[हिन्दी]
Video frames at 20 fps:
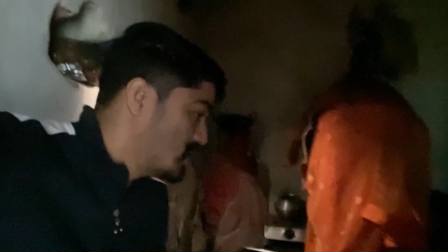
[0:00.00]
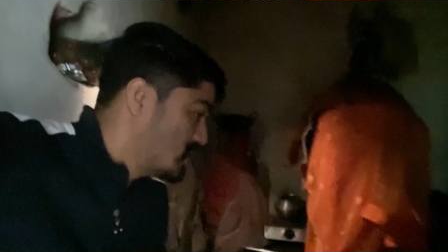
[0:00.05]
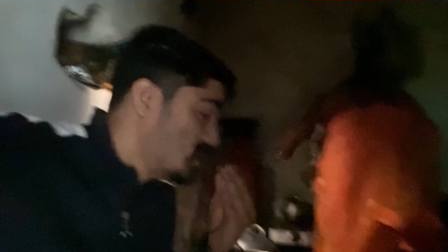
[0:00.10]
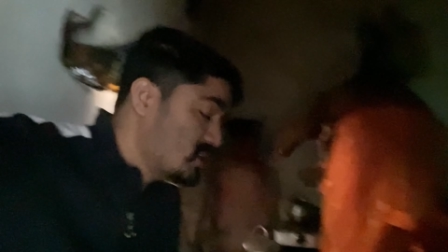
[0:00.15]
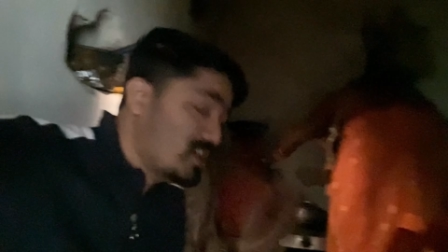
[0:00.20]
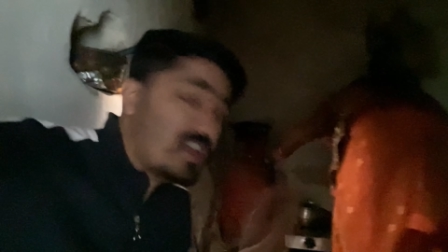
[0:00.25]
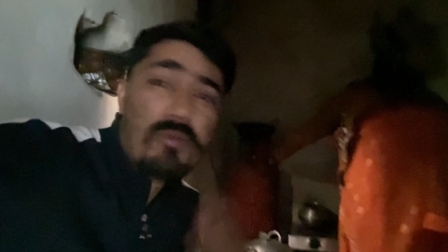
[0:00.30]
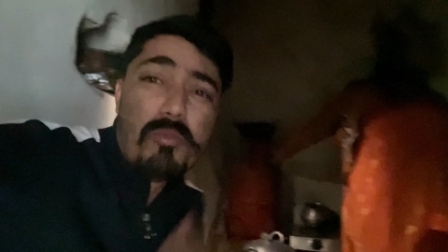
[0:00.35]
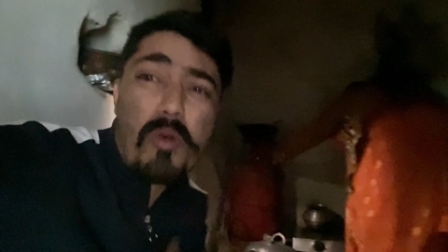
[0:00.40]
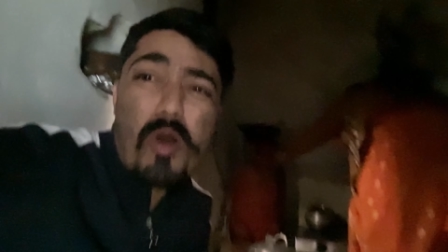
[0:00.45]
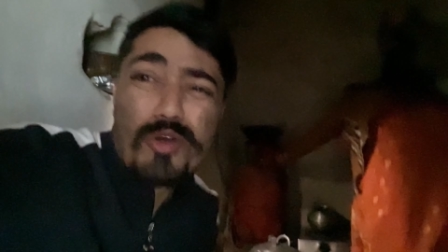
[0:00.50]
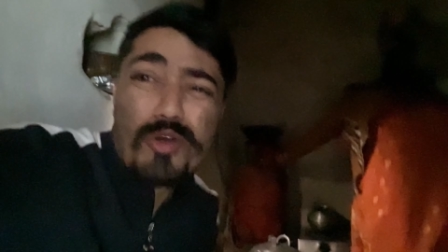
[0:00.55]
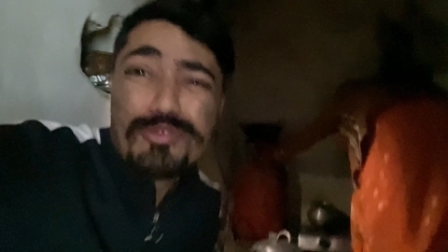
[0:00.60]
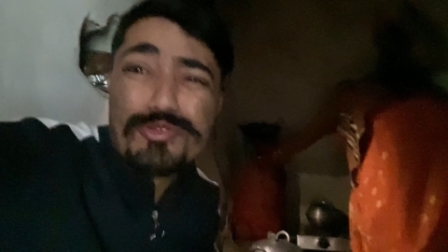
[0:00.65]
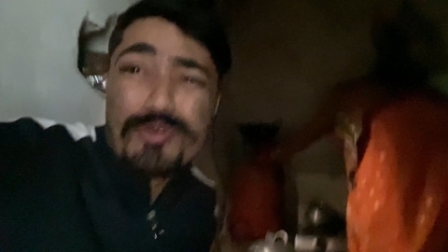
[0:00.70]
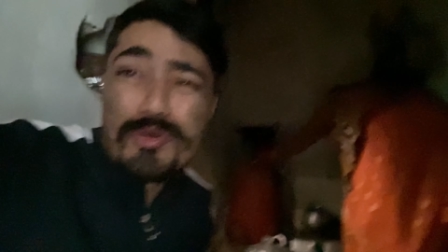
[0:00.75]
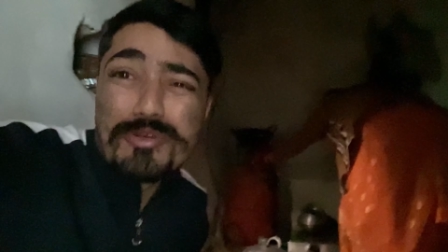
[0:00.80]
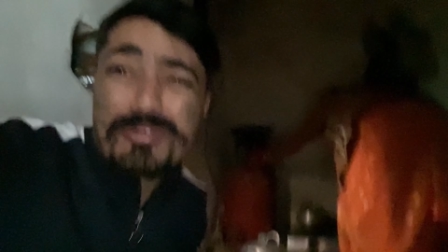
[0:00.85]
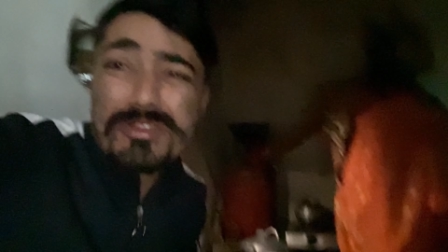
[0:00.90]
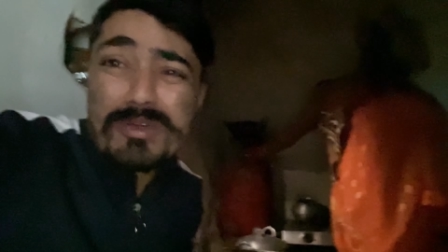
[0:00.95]
के लिए बहुत
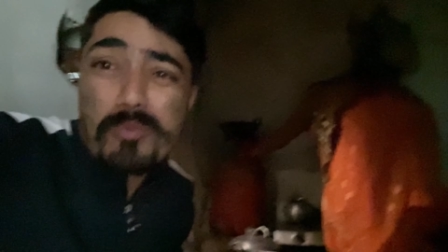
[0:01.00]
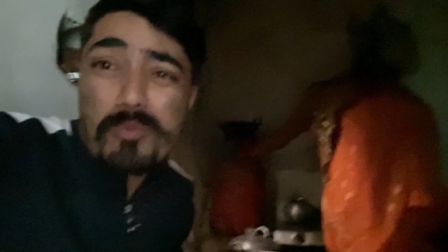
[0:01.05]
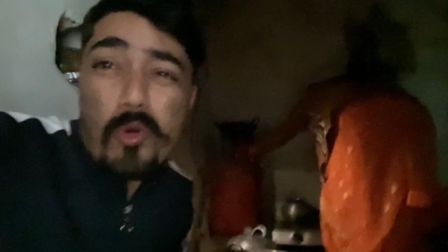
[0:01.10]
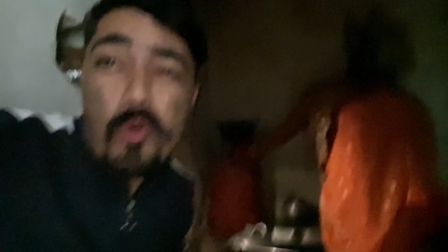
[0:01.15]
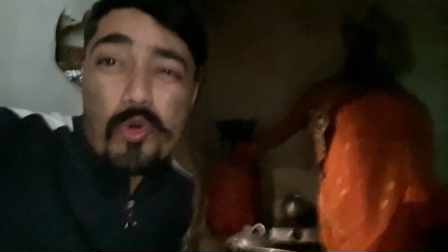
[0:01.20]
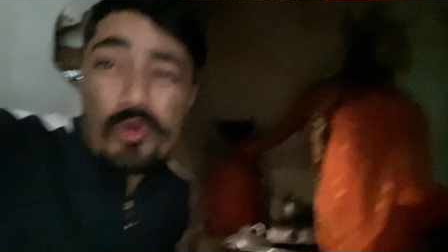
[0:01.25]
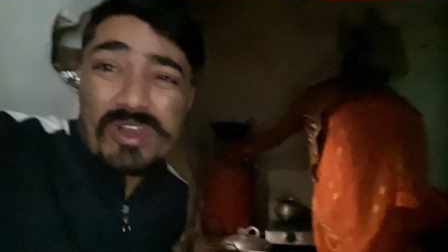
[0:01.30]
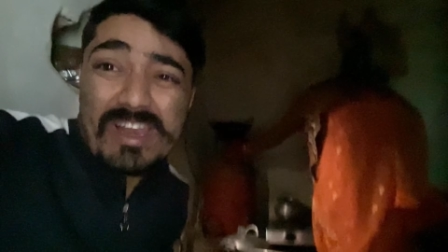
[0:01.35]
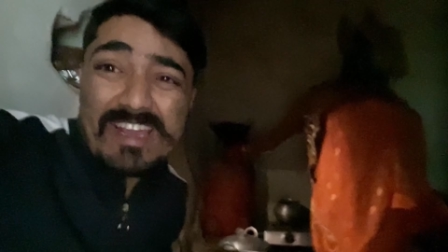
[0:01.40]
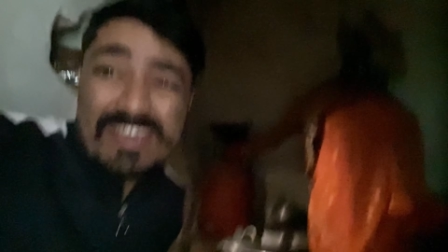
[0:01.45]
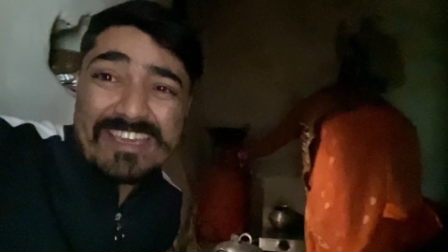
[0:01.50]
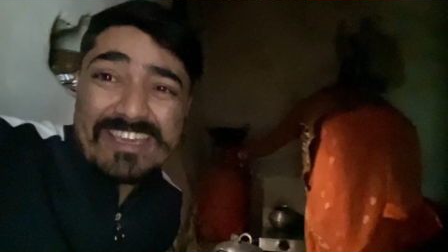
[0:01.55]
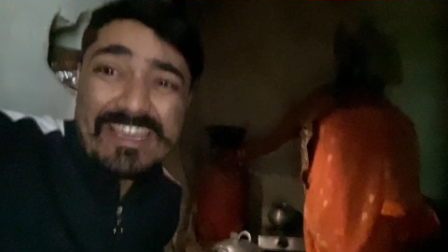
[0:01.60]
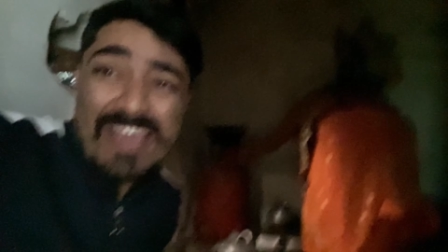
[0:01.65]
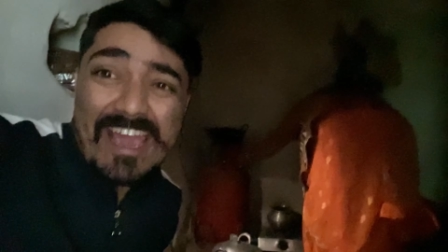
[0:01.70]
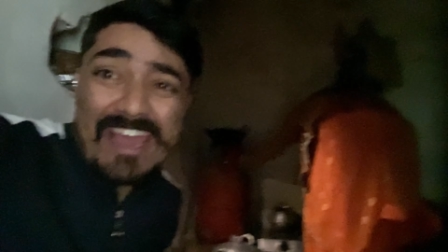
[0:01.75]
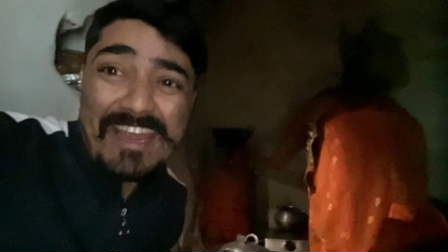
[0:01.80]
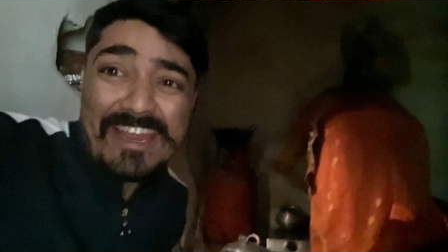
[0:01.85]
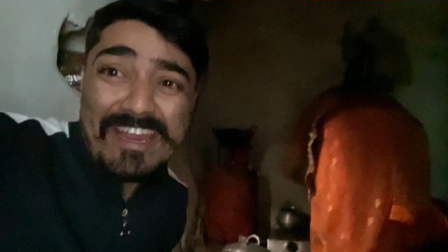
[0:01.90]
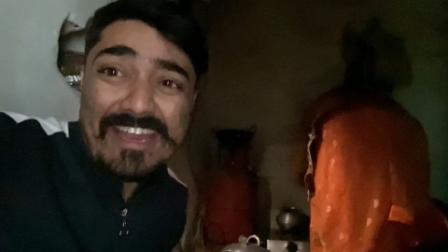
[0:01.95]
जोर से भूख लगी है